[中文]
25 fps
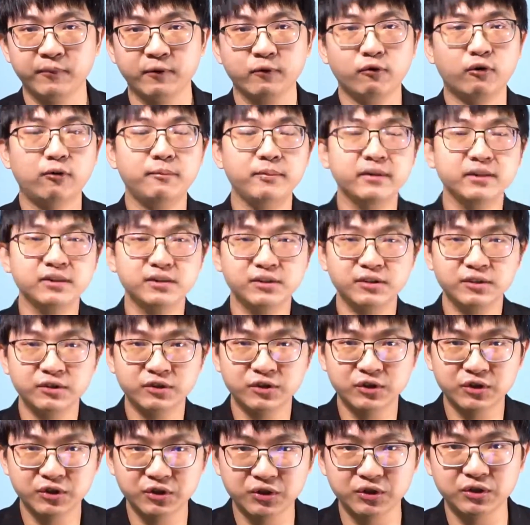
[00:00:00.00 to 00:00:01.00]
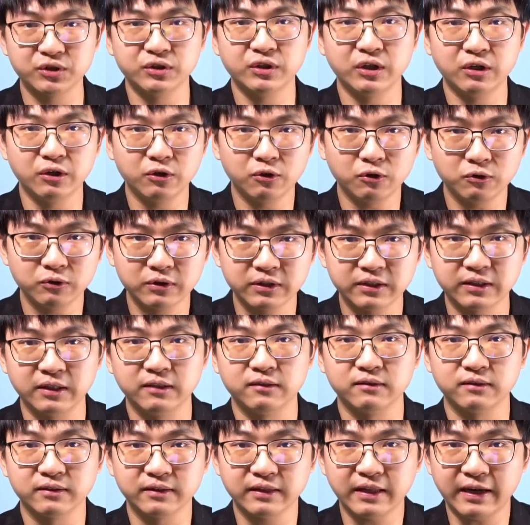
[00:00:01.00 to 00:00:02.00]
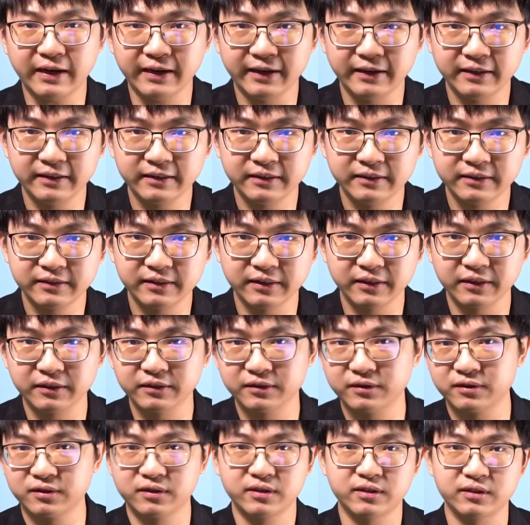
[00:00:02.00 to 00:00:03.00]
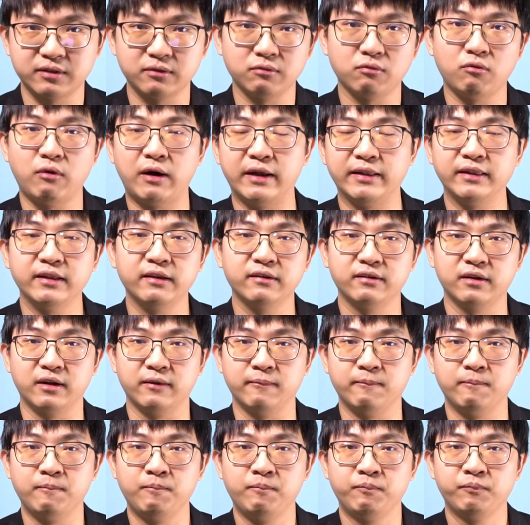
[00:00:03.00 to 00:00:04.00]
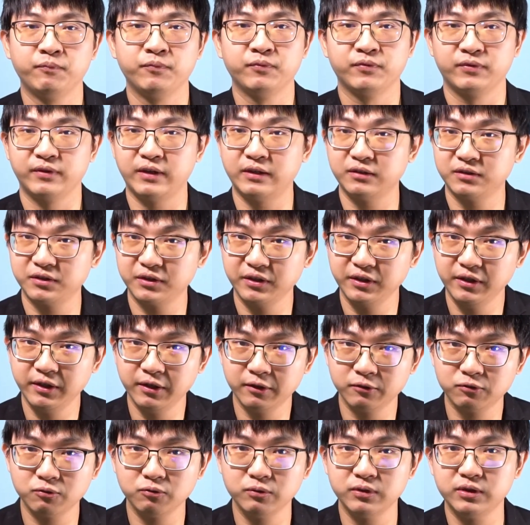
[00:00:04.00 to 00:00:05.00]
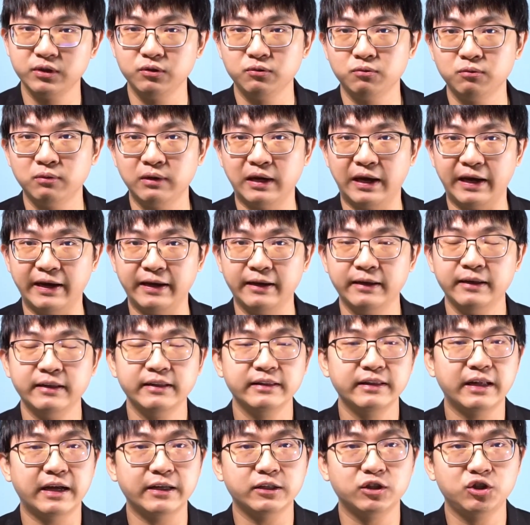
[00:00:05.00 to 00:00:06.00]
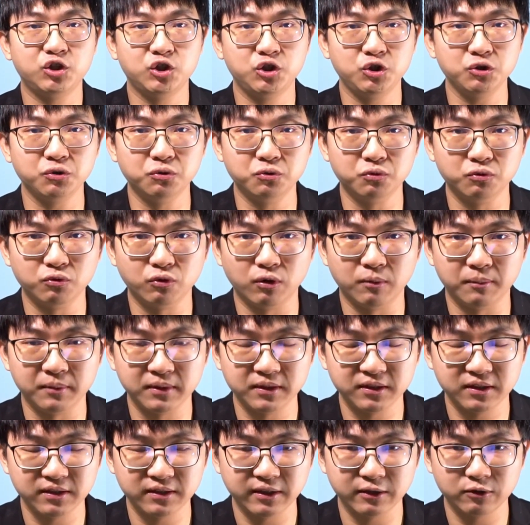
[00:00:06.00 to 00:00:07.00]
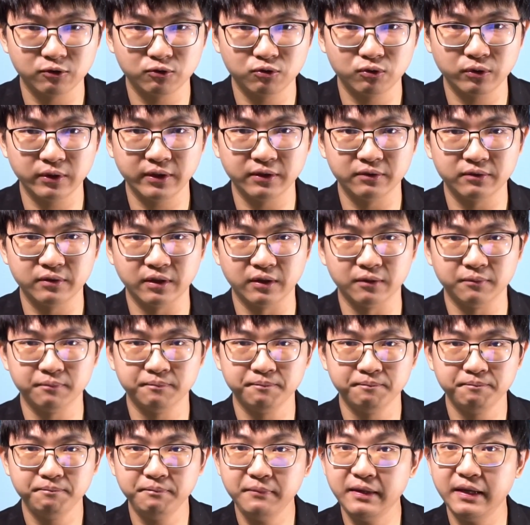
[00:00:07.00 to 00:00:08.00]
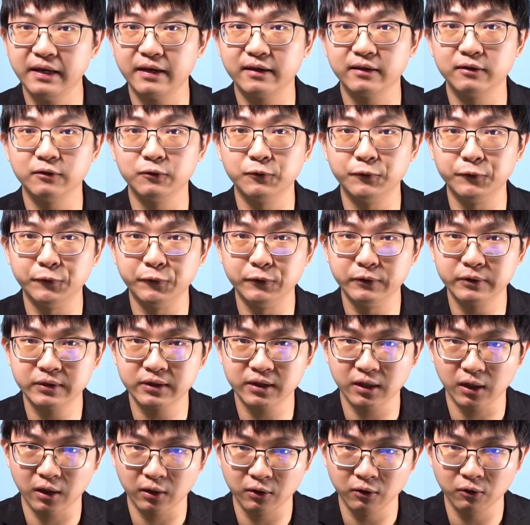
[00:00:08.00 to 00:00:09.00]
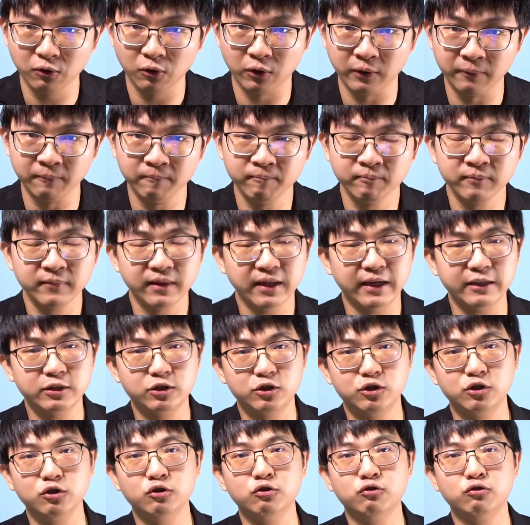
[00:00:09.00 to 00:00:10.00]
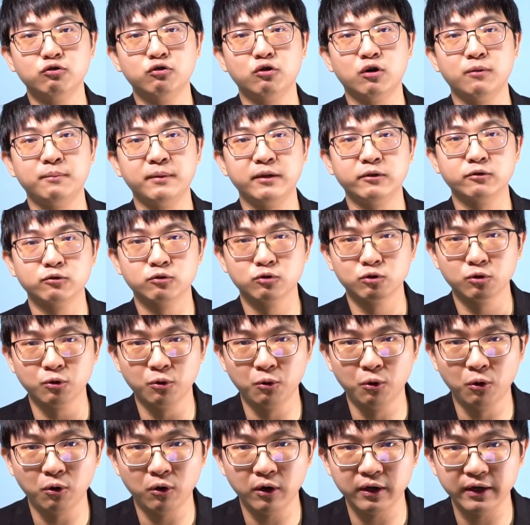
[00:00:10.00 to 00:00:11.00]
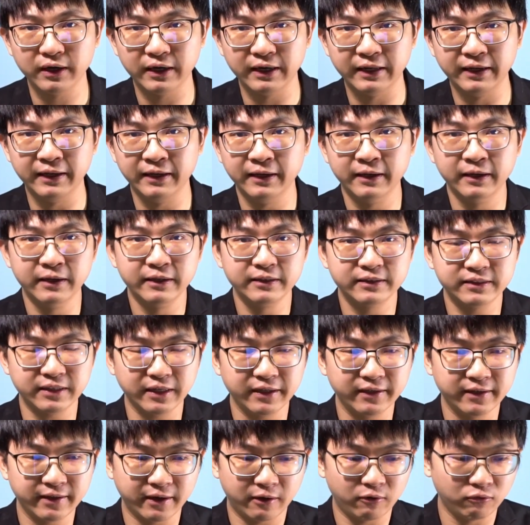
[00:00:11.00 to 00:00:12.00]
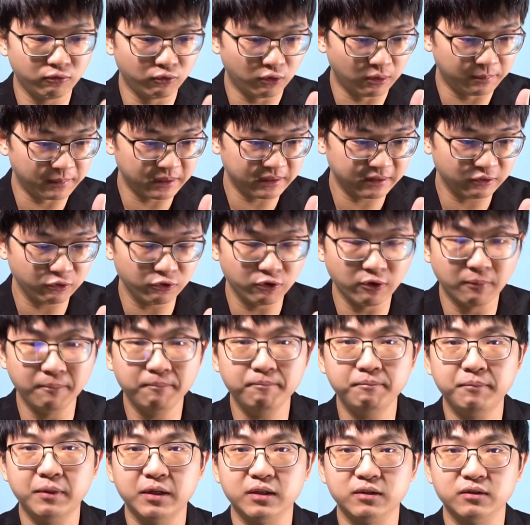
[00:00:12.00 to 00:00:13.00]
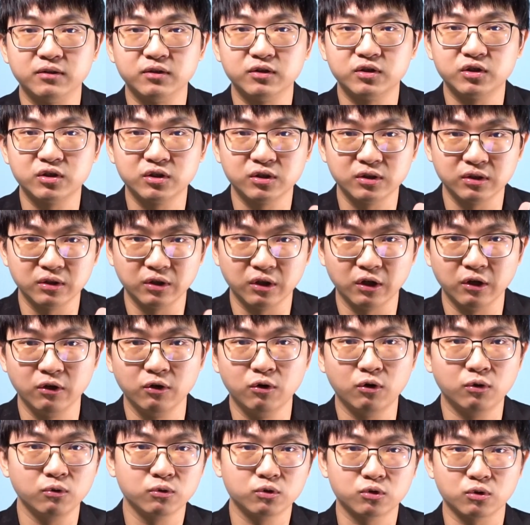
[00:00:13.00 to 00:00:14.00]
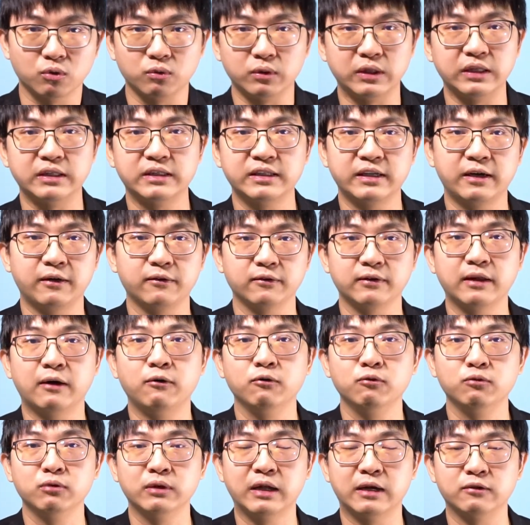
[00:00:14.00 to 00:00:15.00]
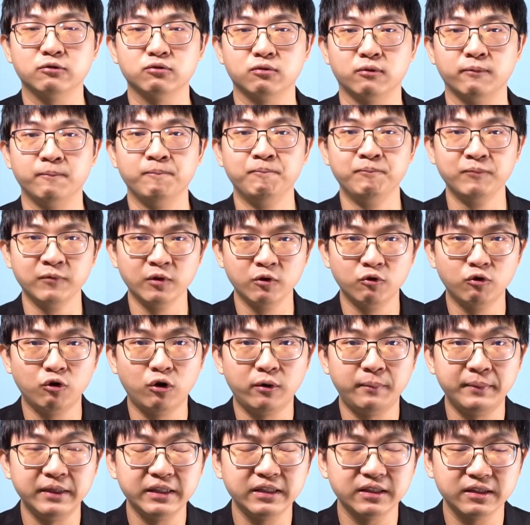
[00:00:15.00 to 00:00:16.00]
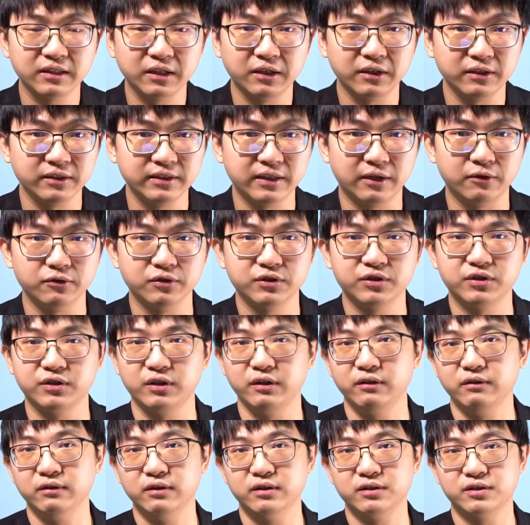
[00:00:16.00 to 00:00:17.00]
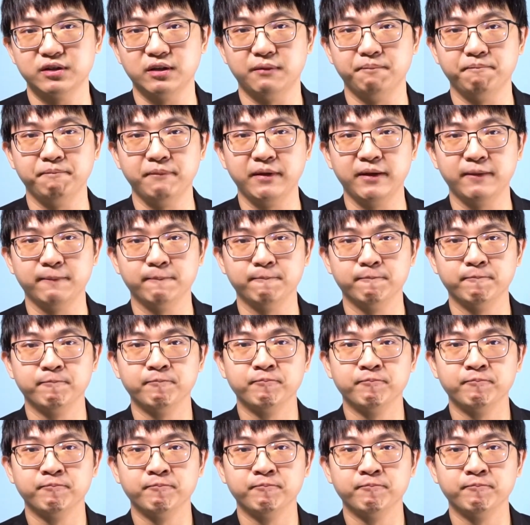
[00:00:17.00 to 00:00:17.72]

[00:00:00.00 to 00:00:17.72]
我们是只能够等待这个死亡的人。但是耶稣基督来，他救我们这些罪人免于沉沦，他救我们脱离这一条我们原本只能够走的这条道路当中，我们得着新的生命。